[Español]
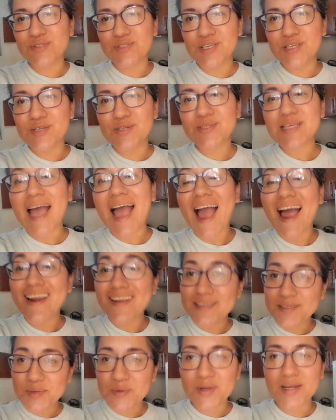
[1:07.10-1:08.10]
niños a
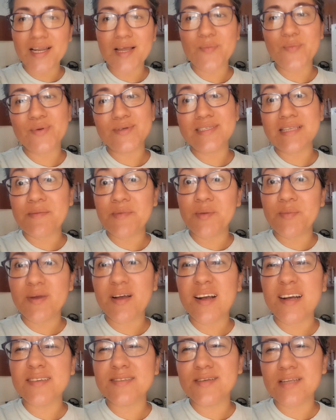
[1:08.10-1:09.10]
la escuela, pues también me
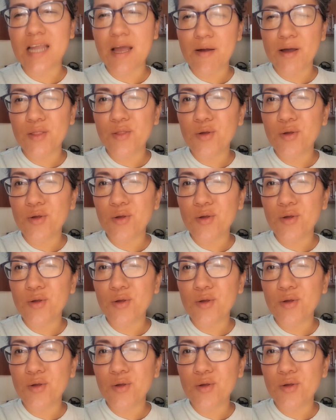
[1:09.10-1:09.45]
ocasionaba